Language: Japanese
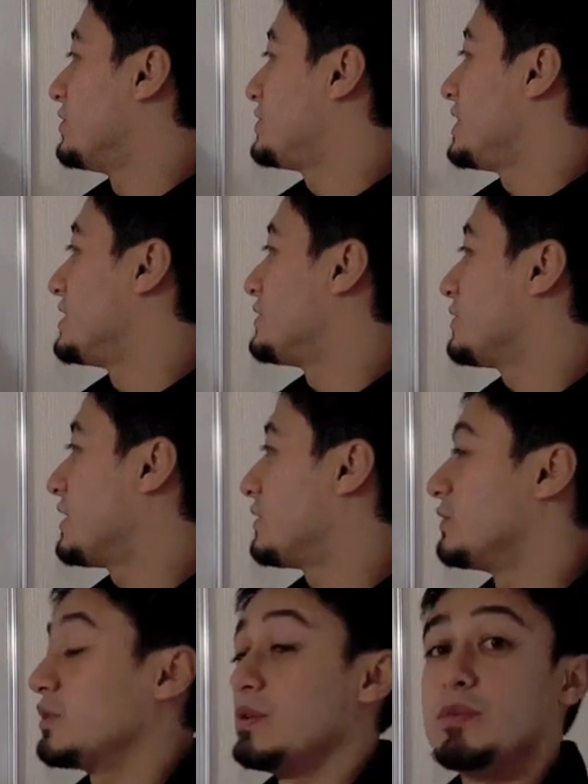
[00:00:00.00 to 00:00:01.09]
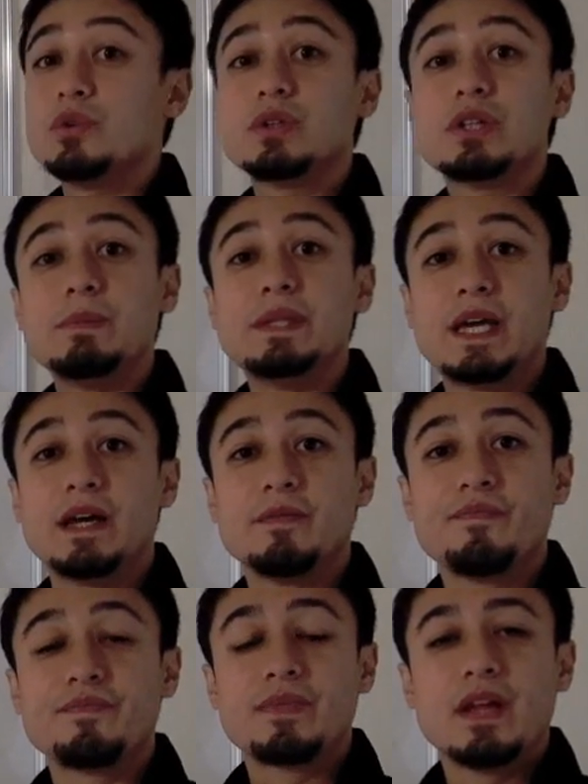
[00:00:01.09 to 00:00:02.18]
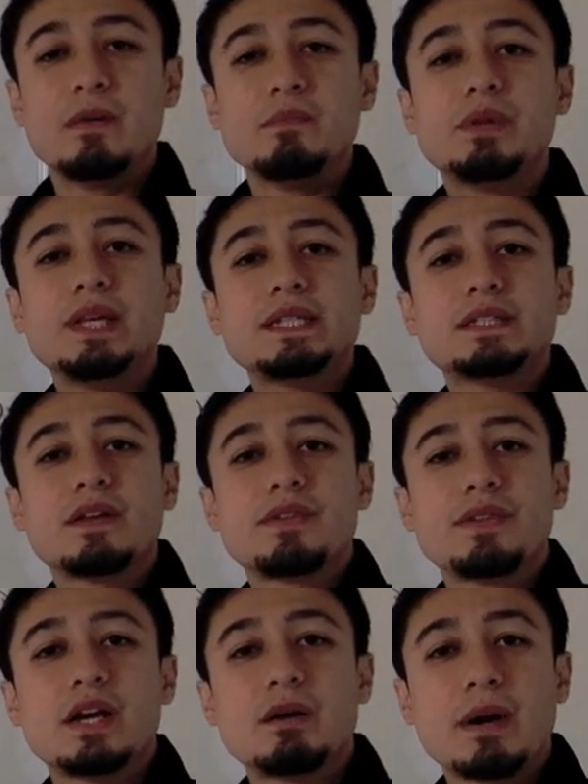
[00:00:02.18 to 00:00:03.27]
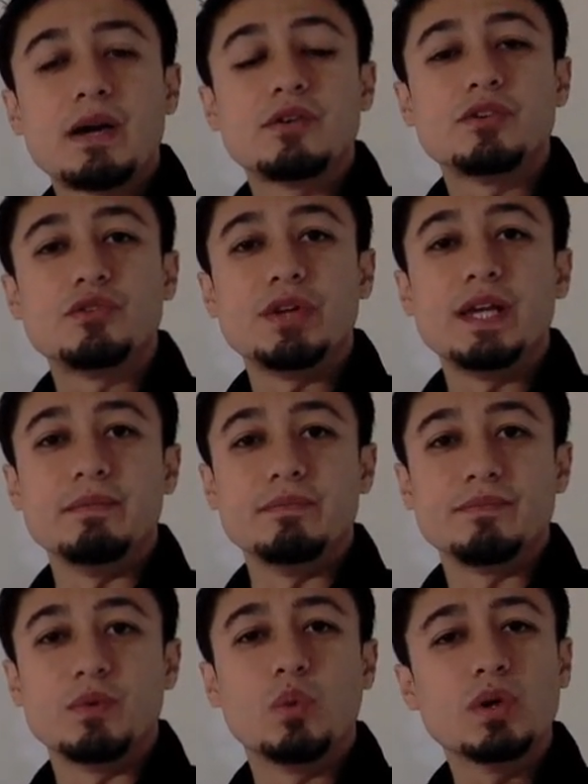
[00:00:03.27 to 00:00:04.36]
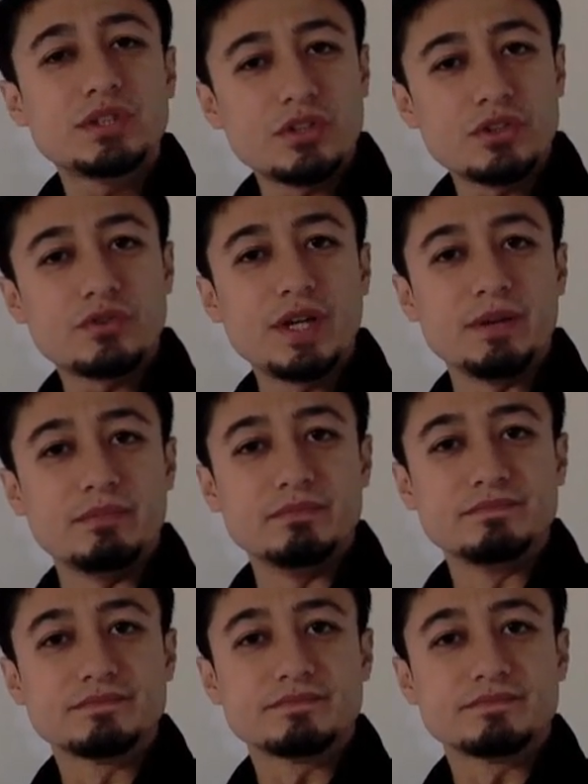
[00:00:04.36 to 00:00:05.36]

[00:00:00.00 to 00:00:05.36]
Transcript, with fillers: 幼稚園、小学校の時に戻ってみて。Please think about your dream. What's your dream?